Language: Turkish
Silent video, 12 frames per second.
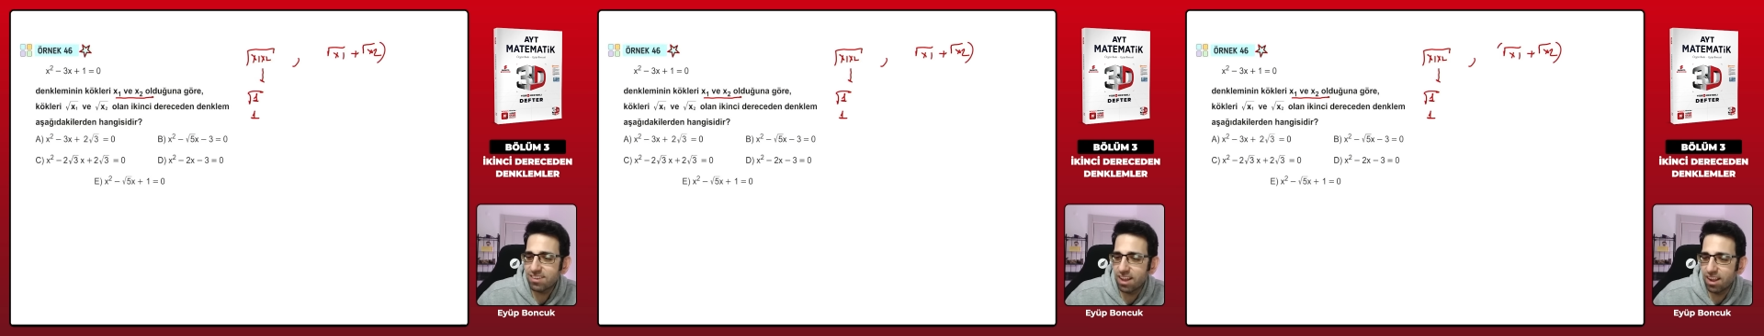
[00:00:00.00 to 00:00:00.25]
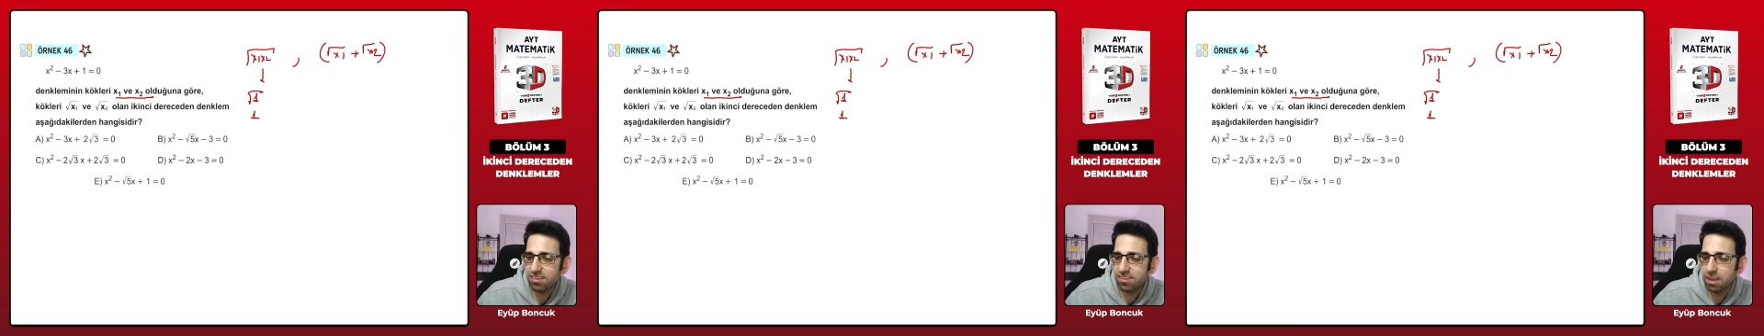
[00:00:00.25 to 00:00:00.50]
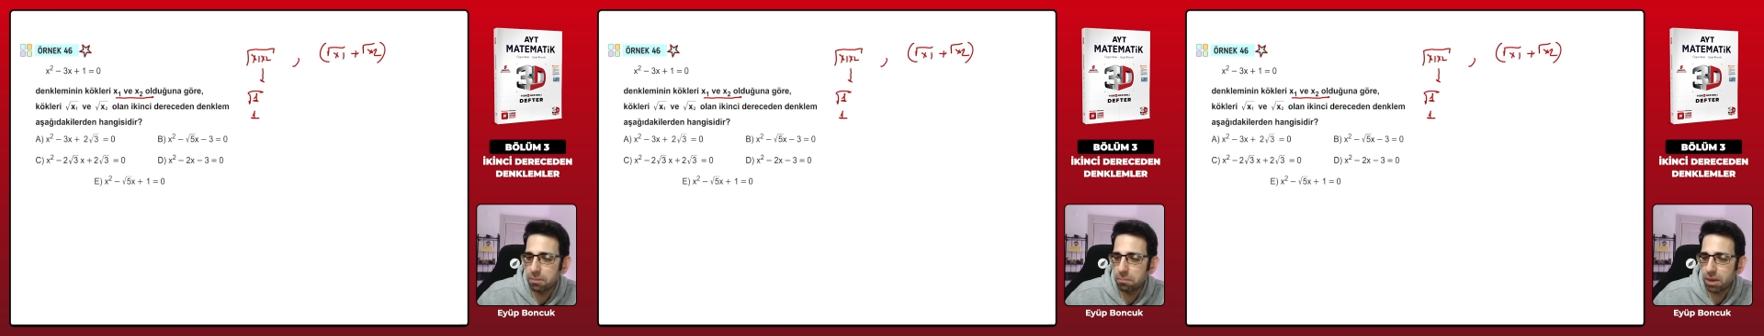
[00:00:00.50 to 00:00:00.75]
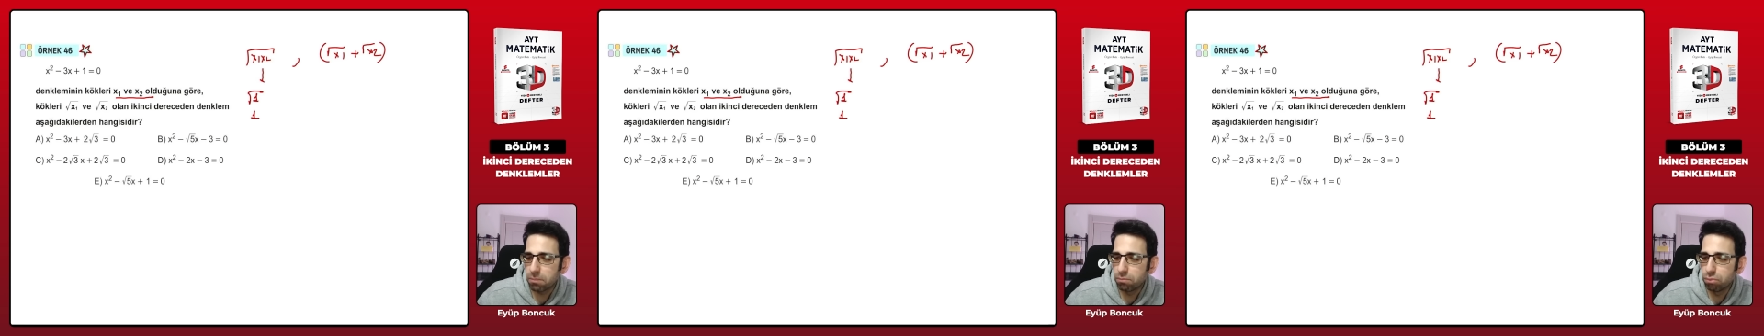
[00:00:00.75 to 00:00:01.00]
alsam
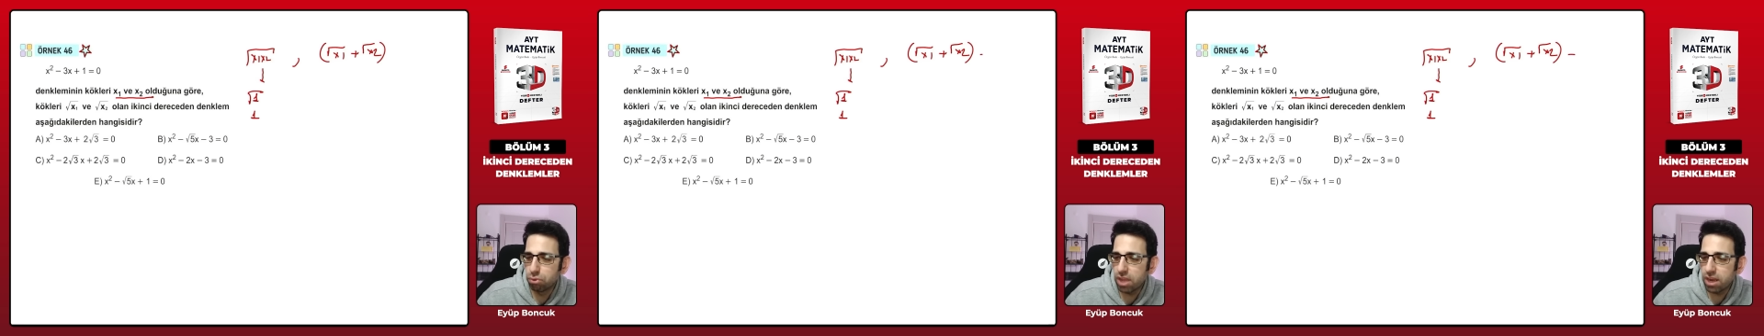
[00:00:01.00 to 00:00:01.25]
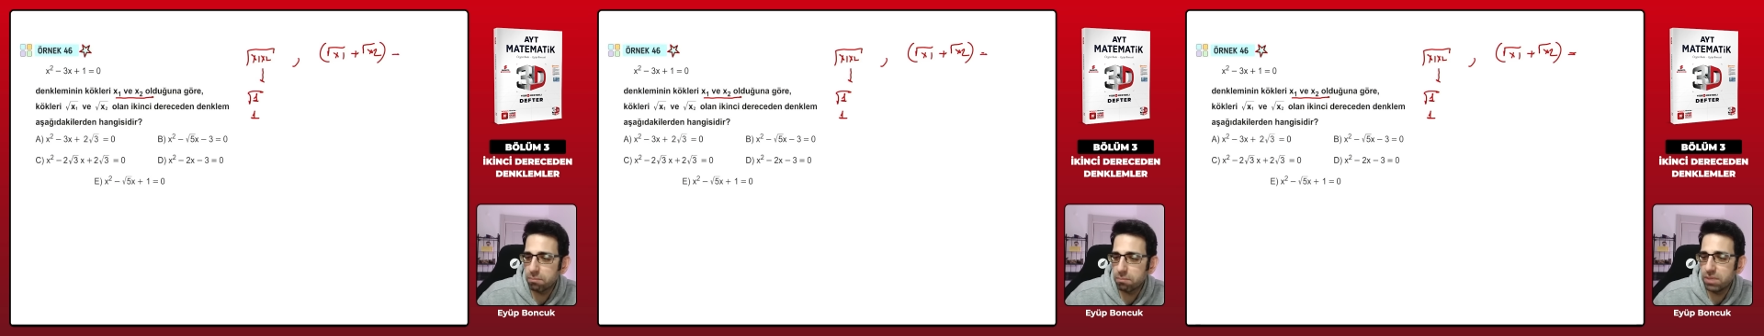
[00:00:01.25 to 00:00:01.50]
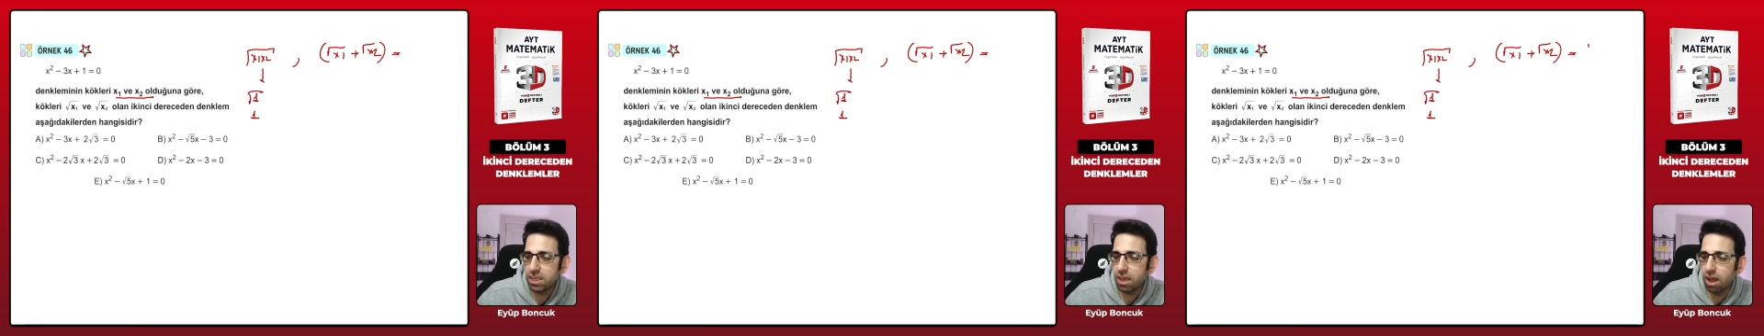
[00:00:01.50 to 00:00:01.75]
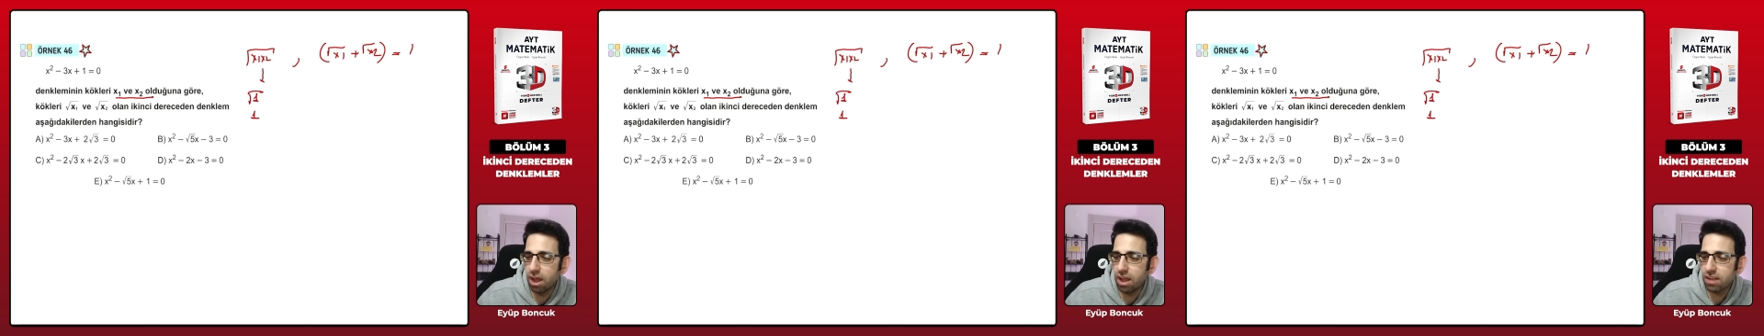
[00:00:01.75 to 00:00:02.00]
bak bunlar bir
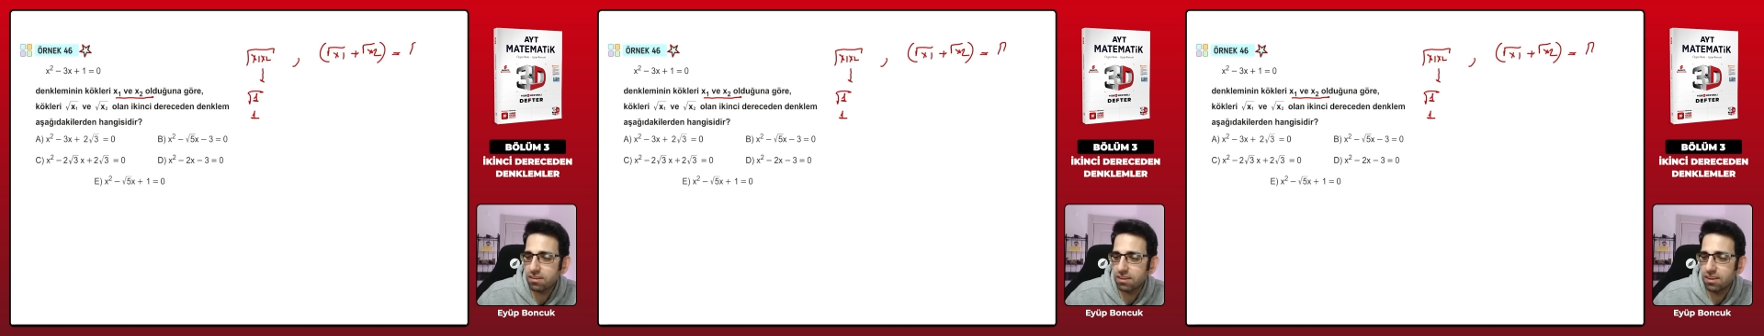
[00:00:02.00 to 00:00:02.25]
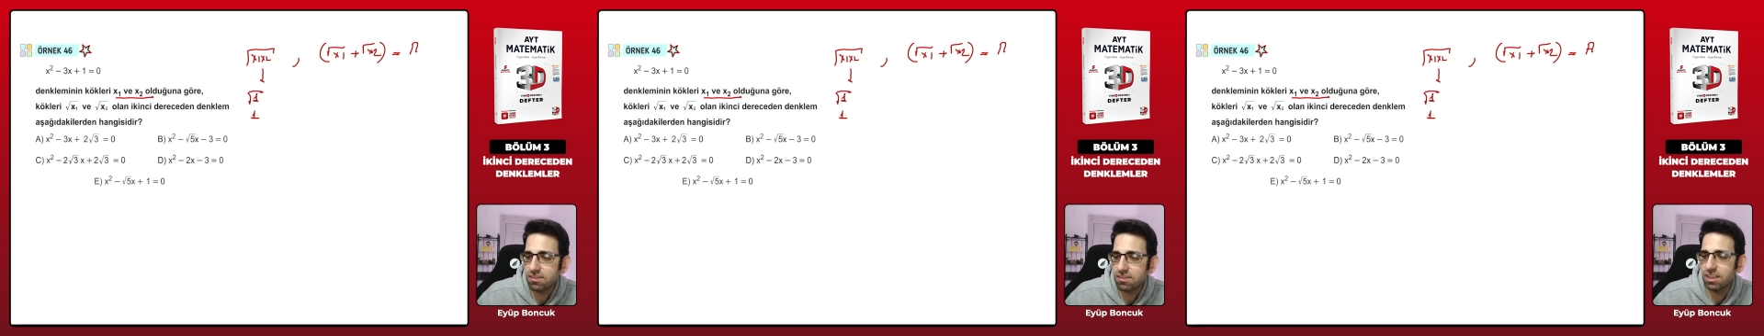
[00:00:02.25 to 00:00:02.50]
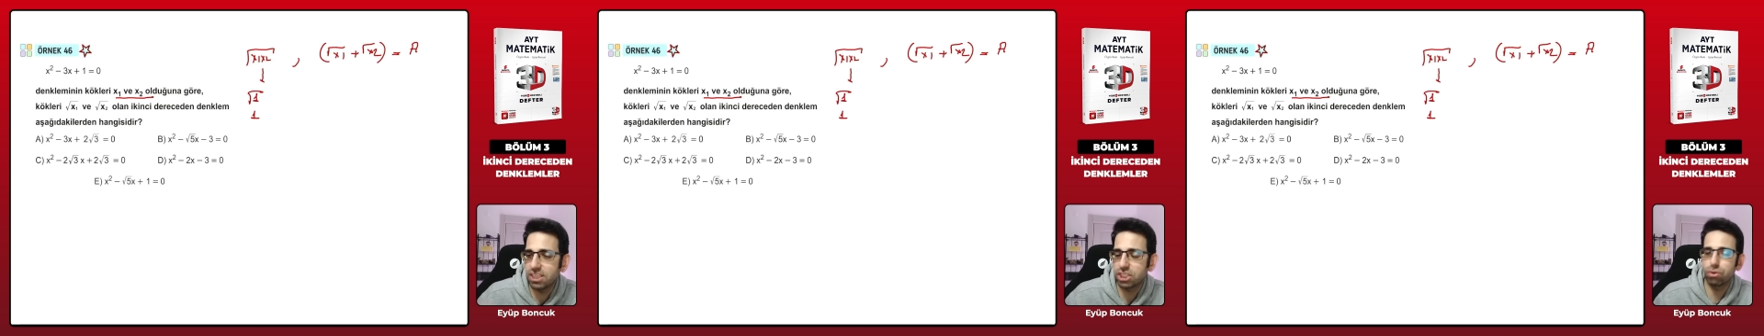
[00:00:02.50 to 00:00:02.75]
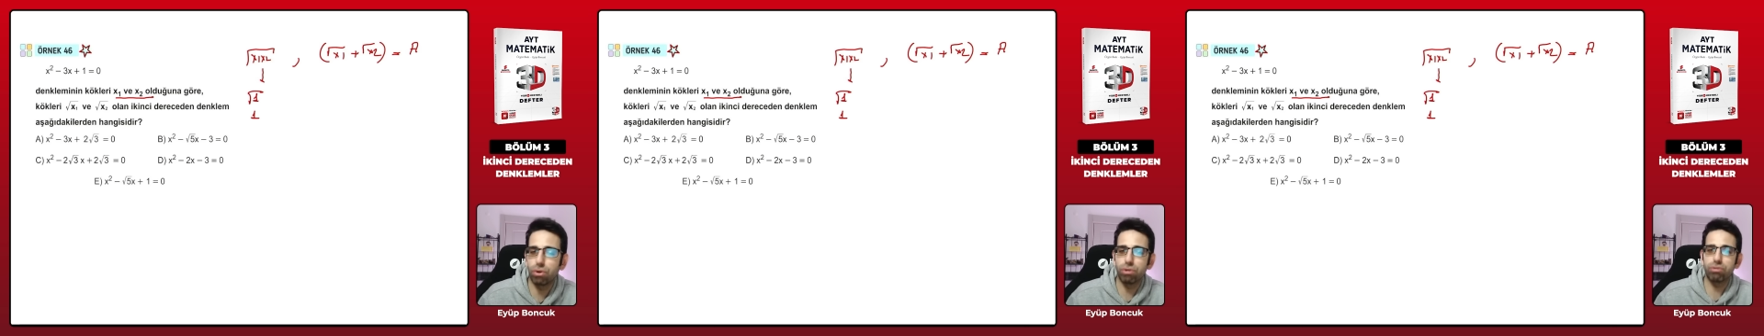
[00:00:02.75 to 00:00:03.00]
a sayısına eşit
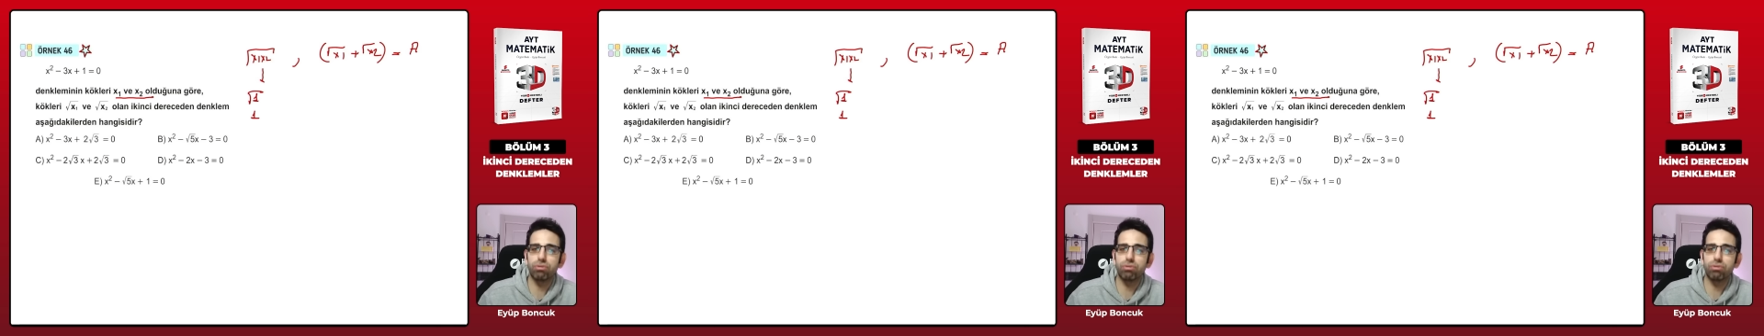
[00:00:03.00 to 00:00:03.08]
olsun